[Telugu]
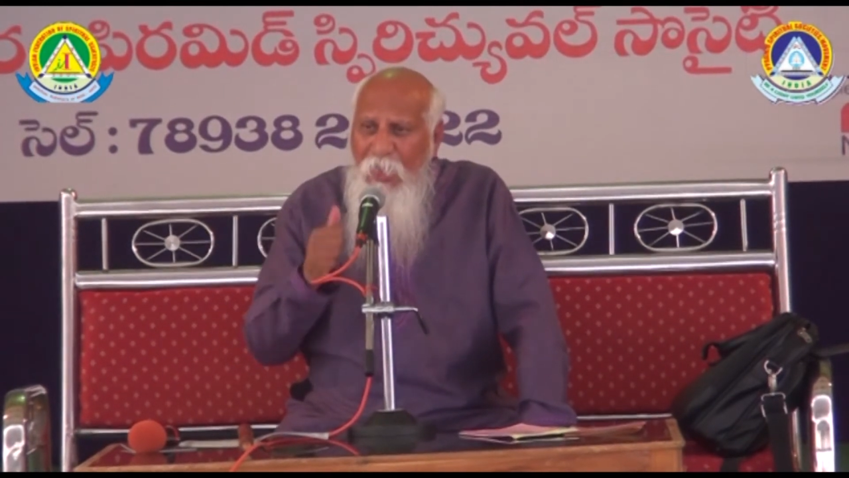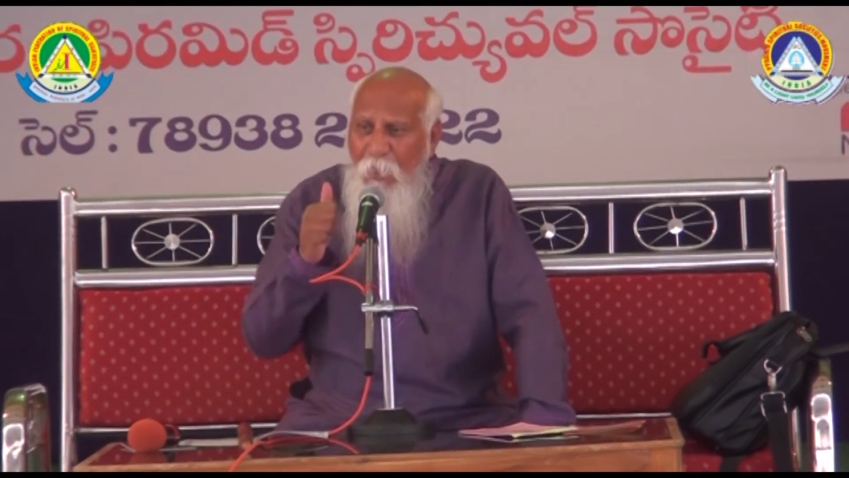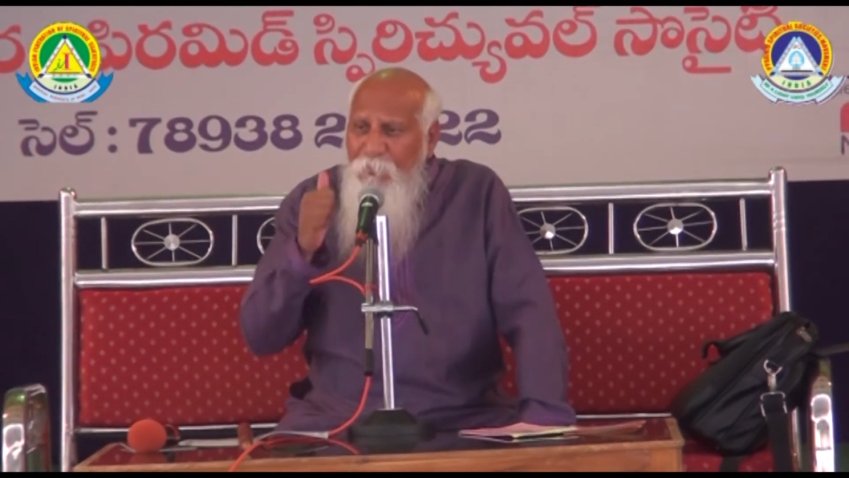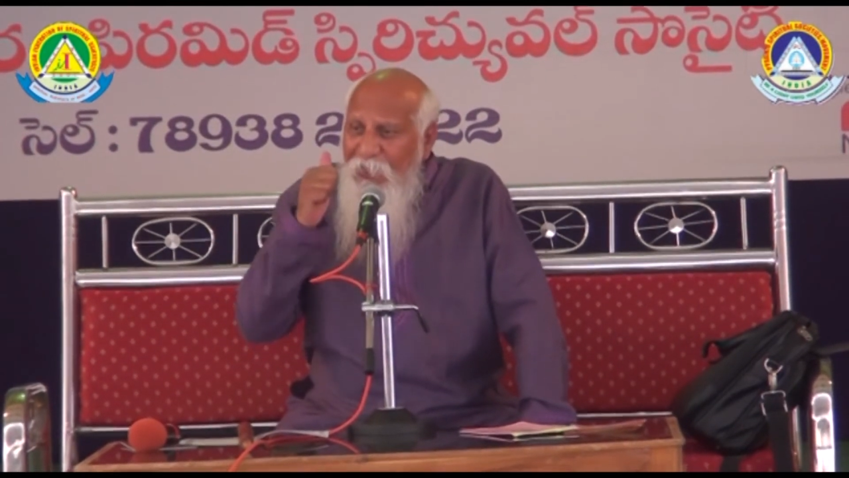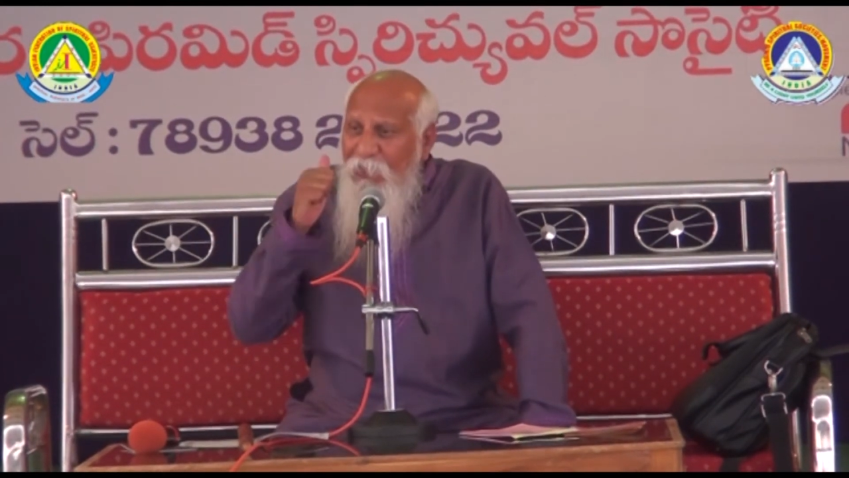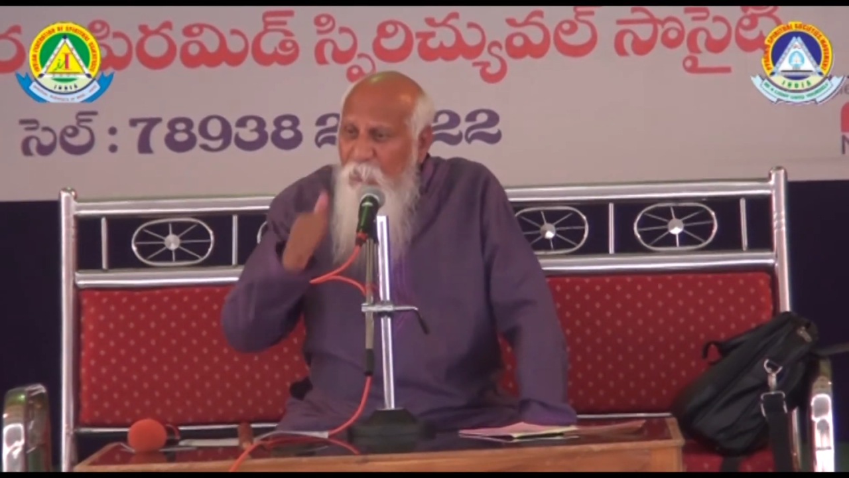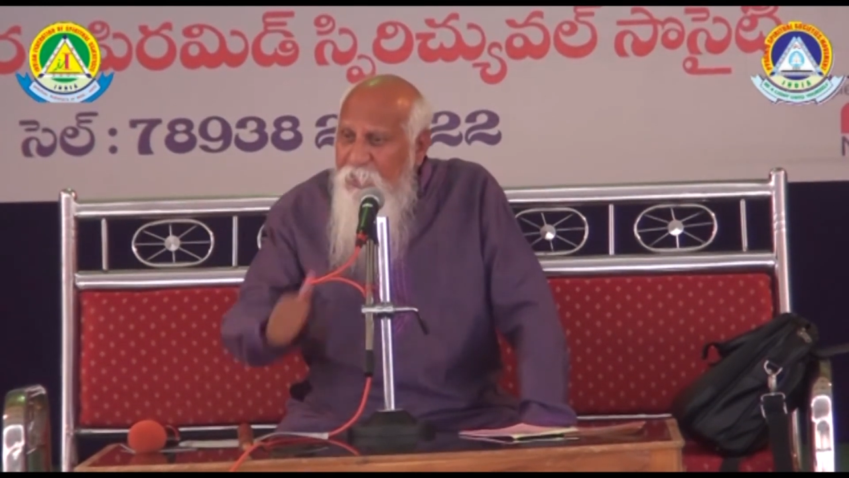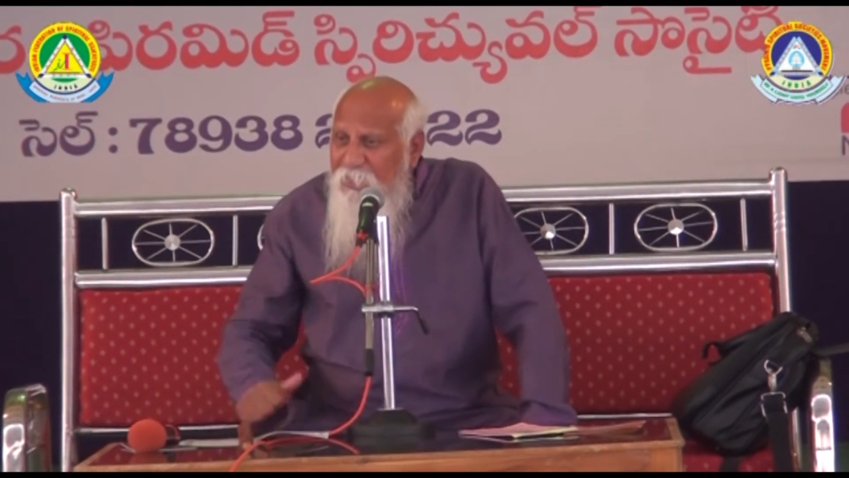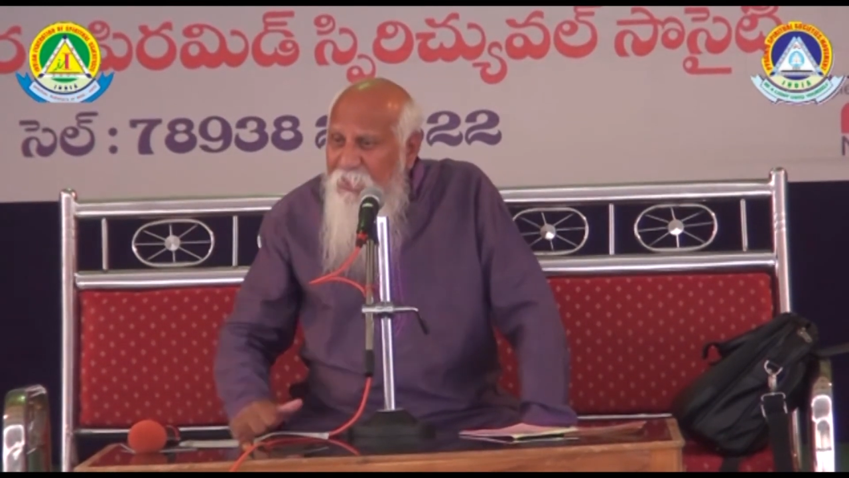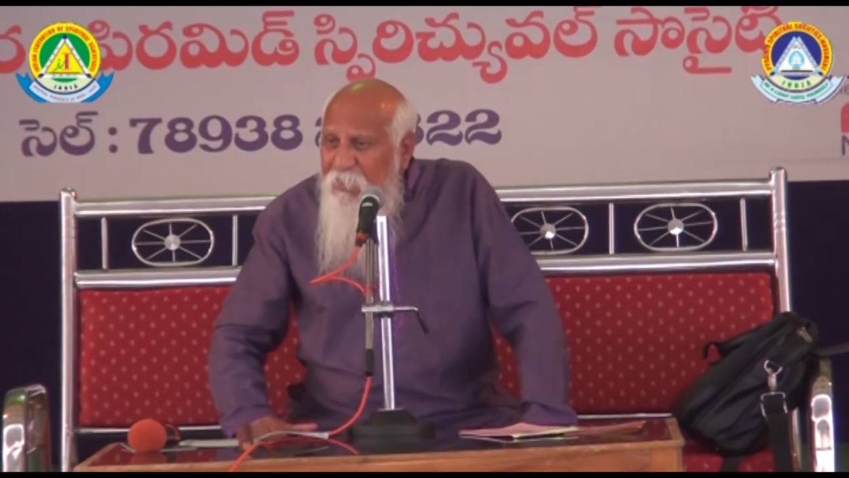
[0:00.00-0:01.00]
యాపిల్ ఎక్కడ
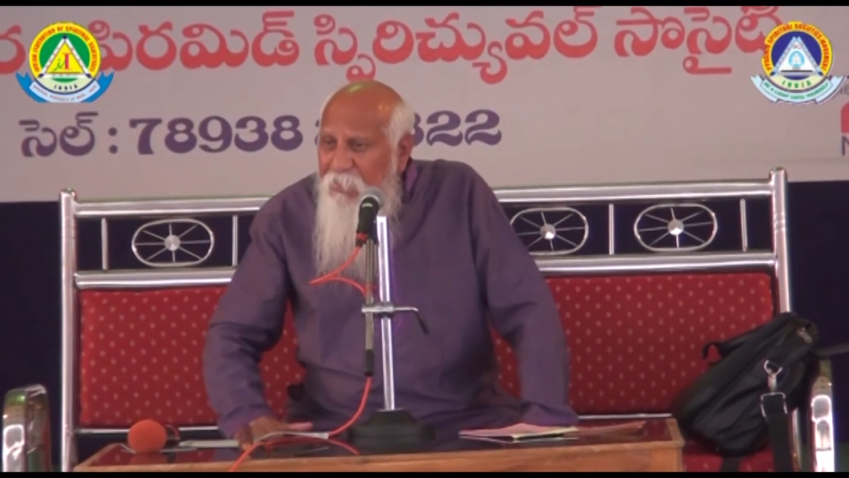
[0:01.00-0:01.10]
పోయింది